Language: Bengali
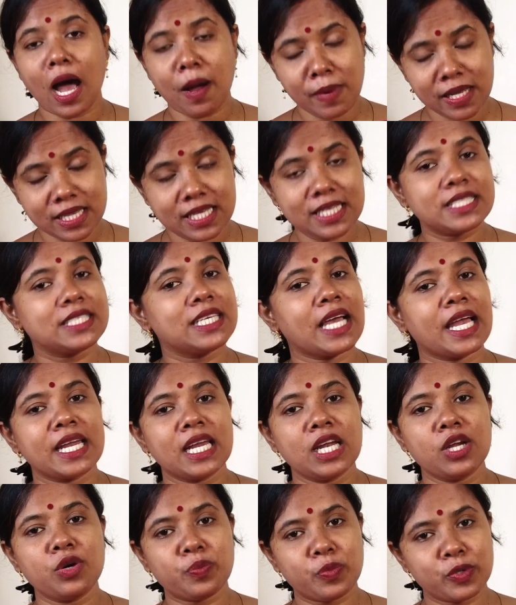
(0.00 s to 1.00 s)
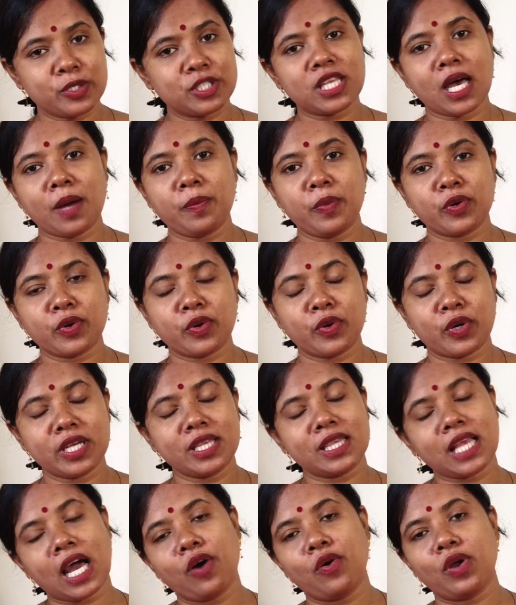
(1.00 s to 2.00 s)
আমাদের চ্যানেলে উপস্থাপন করি
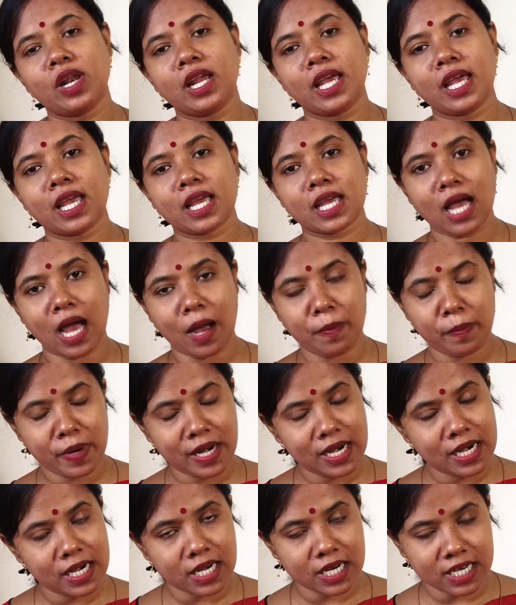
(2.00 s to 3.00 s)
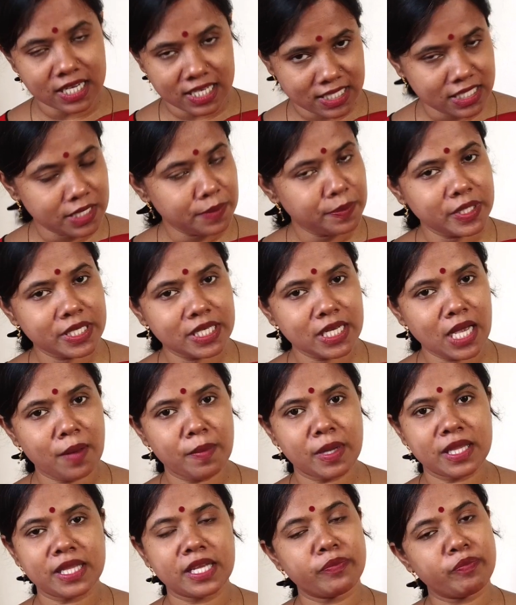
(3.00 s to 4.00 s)
তাহলে আপনার রেসিপিটি
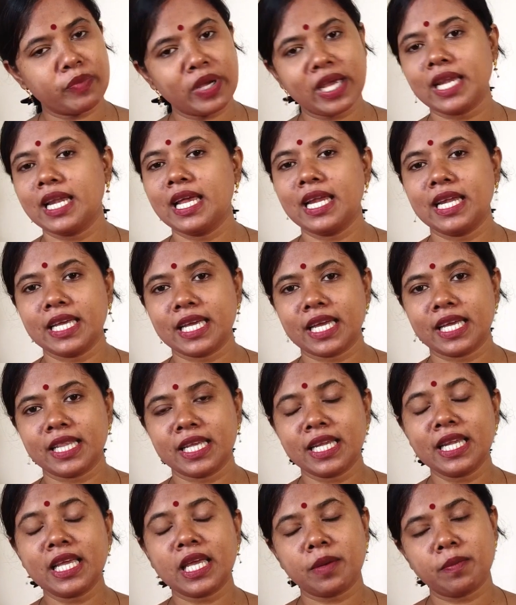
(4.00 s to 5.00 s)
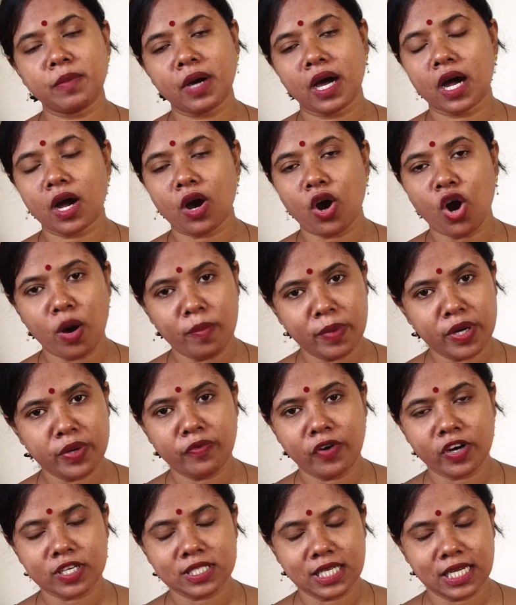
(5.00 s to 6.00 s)
আমাদের মেইলে লিখে দিন কিংবা কমেন্ট
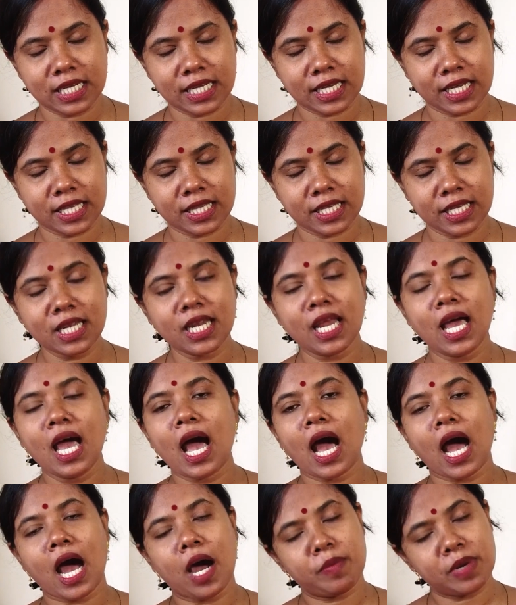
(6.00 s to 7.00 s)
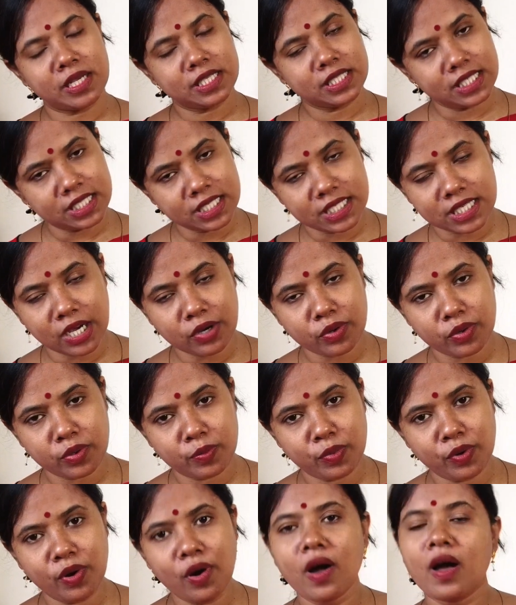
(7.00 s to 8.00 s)
বক্সে লিখে দিন আমরা চেষ্টা
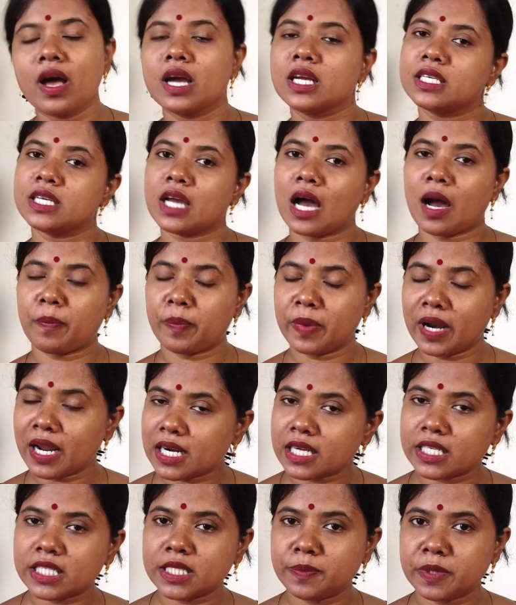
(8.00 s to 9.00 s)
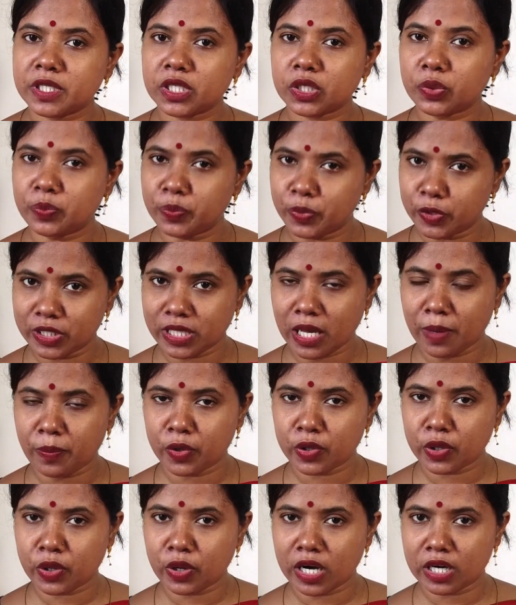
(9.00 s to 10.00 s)
করব আপনার রেসিপিটি
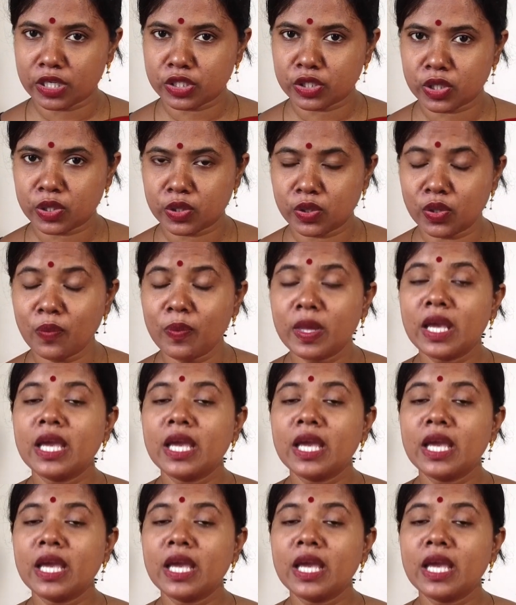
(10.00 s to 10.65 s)
উপস্থাপন করার জন্য